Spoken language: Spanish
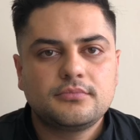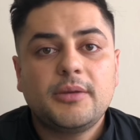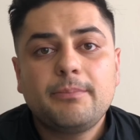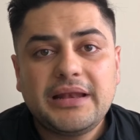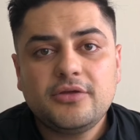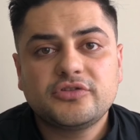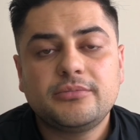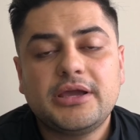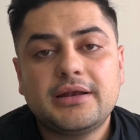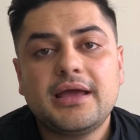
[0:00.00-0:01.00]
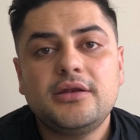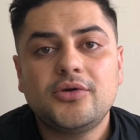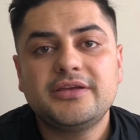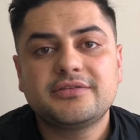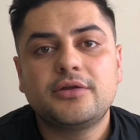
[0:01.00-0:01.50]
Bienvenidos a mi canal,
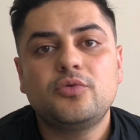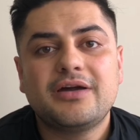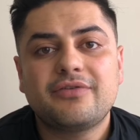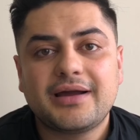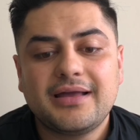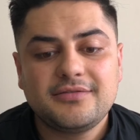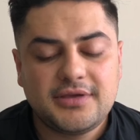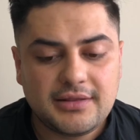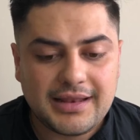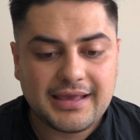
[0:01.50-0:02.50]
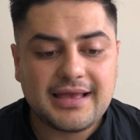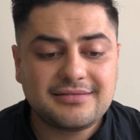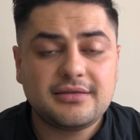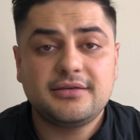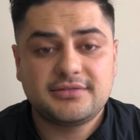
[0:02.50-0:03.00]
hoy les traigo una fragancia de la casa de